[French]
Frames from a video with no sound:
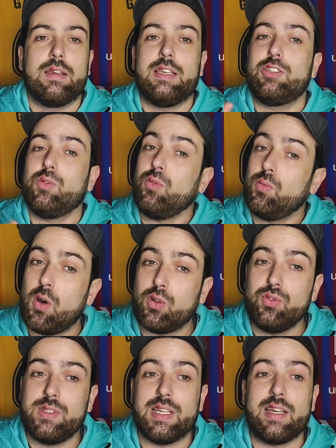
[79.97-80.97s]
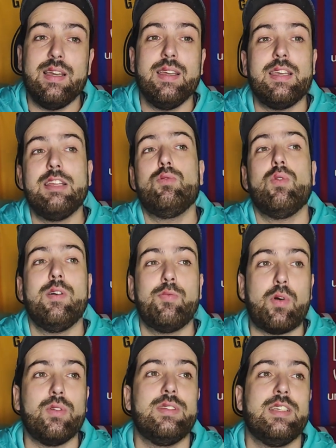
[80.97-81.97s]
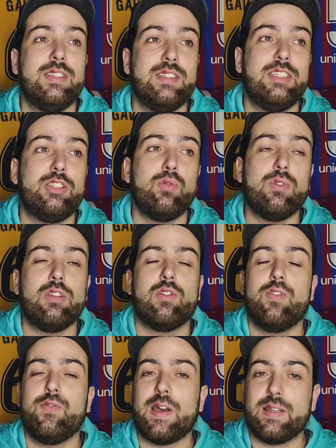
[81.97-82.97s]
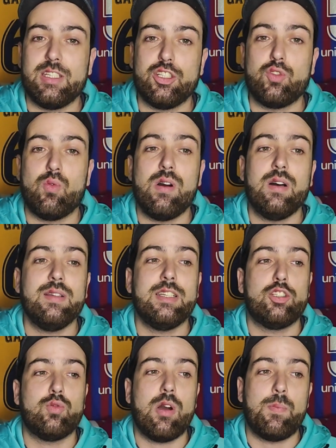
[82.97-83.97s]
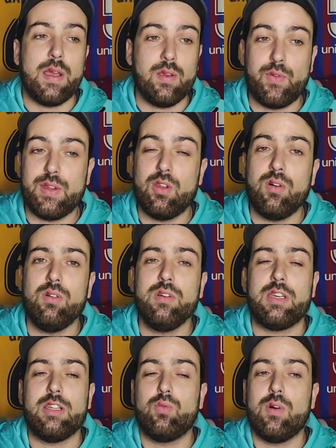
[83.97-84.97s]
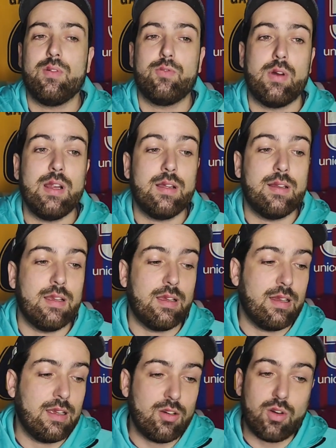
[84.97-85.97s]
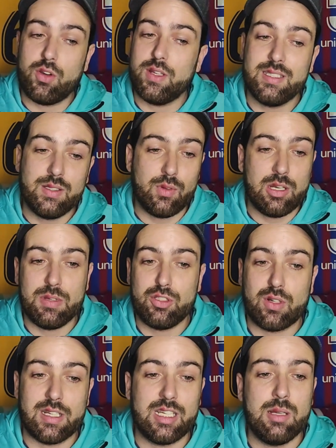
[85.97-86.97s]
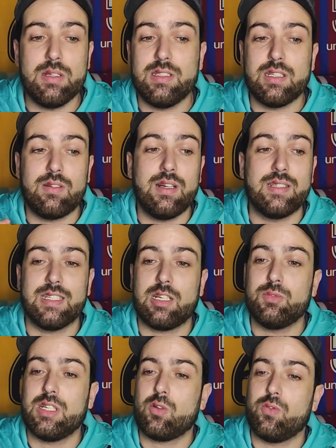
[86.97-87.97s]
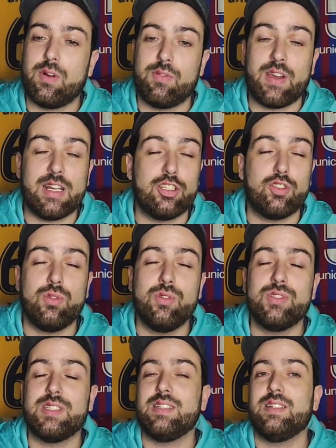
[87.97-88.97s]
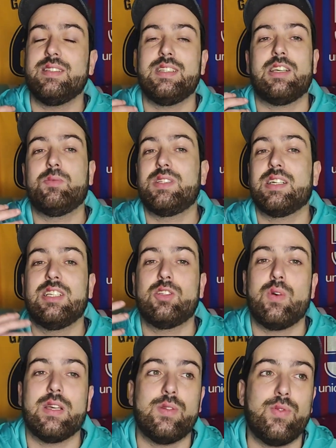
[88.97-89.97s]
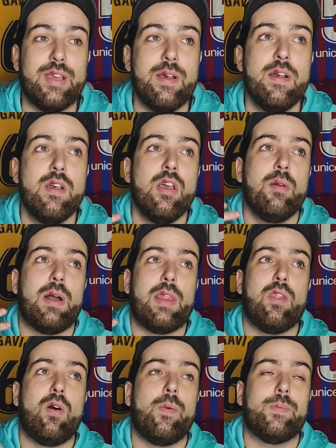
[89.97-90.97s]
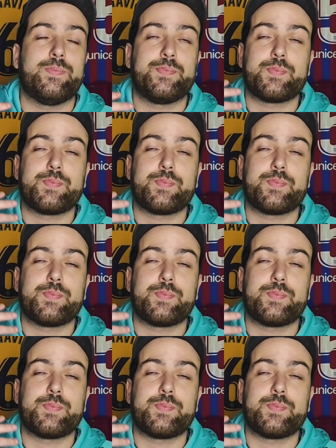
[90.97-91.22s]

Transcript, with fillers: qui sont au bord du terrain et qui doivent prendre des décisions, qui doivent faire des choix, des choix pas évidents et qui doivent, voilà, les, les il faut les mettre sur la table et dire, voilà, c'est comme ça qu'on va faire les choses et c'est comme ça que ça doit être fait. Maintenant,